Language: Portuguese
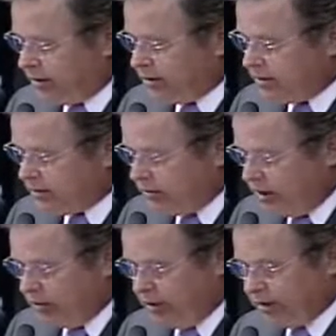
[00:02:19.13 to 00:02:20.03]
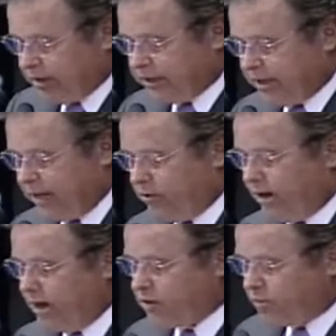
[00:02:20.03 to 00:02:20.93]
sem o necessário
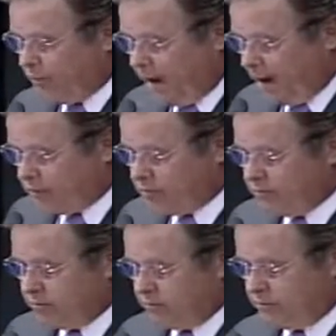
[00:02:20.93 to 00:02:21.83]
respaldo